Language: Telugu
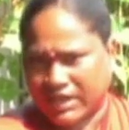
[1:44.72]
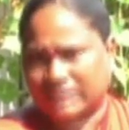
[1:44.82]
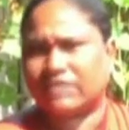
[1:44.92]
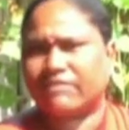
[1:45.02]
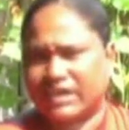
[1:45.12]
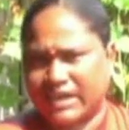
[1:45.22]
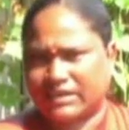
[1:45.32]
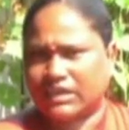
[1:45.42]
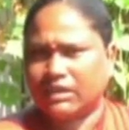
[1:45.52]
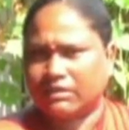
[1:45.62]
మాకు కచ్చరం
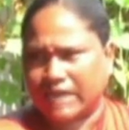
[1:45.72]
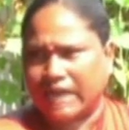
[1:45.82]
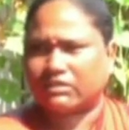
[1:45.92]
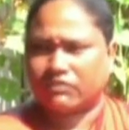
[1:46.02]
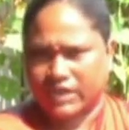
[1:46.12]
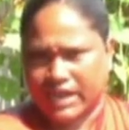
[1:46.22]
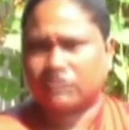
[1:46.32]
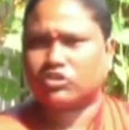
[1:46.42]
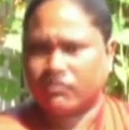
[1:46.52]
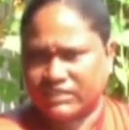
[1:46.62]
వేయడానికి ట్రాక్టర్
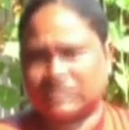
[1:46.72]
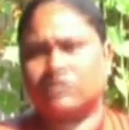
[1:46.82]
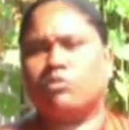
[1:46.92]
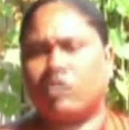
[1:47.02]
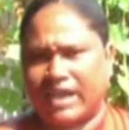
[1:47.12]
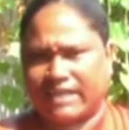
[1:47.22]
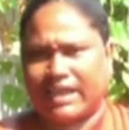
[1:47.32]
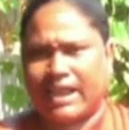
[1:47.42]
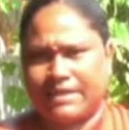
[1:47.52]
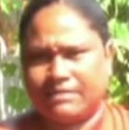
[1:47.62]
వేయడానికి తవ్వించింది మూడు
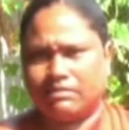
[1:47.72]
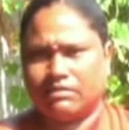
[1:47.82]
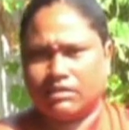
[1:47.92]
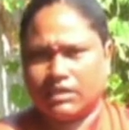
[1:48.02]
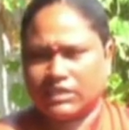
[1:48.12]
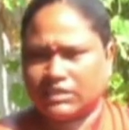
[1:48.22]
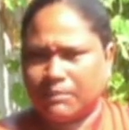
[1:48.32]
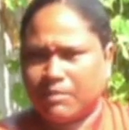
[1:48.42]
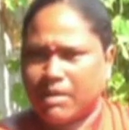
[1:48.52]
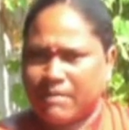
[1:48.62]
గదాలని
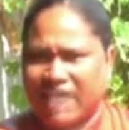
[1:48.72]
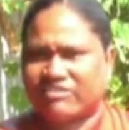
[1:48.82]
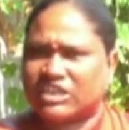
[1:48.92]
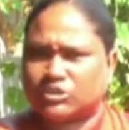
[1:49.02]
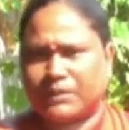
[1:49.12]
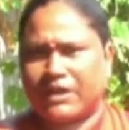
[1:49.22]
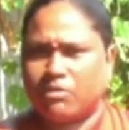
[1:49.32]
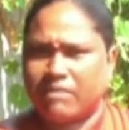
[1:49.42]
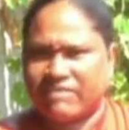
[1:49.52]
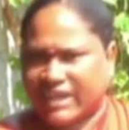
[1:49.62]

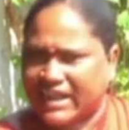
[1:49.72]
భయపడతారని